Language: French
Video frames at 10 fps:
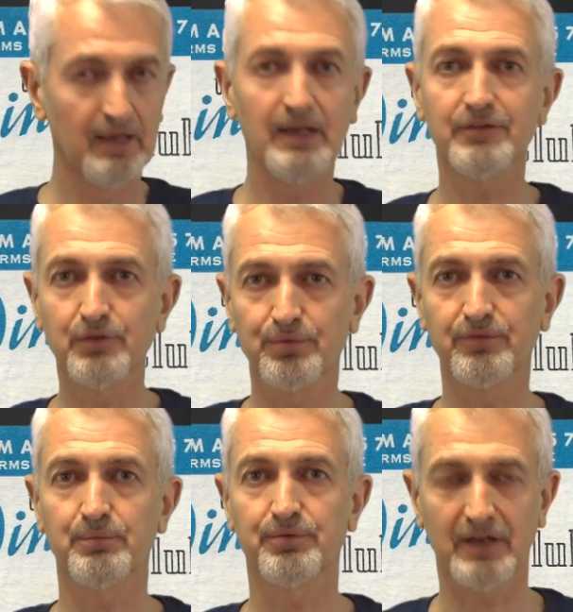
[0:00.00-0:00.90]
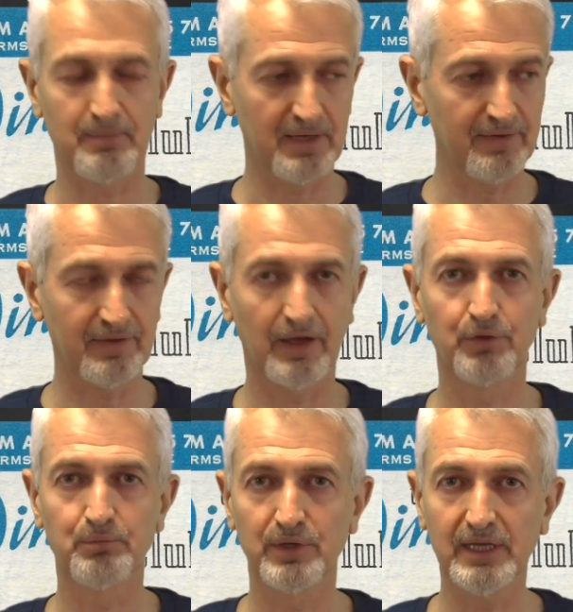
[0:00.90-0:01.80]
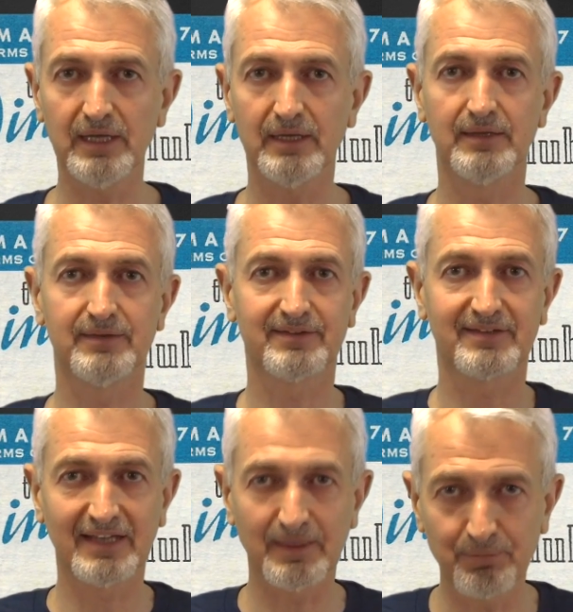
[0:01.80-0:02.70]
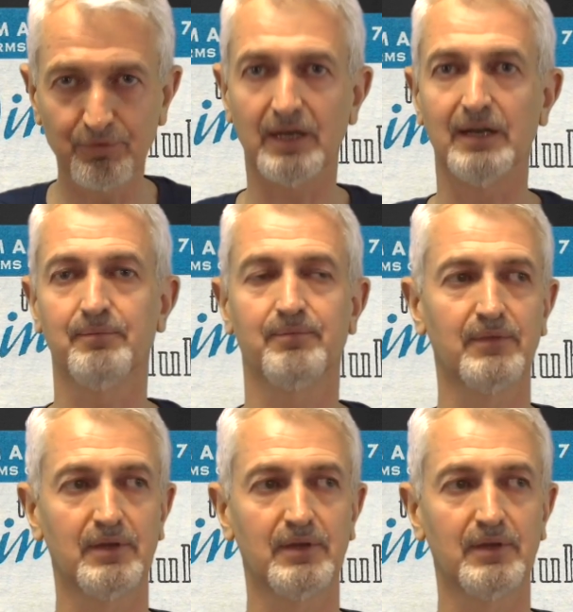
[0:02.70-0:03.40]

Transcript: laisse de plus en plus la place à une monnaie scripturale,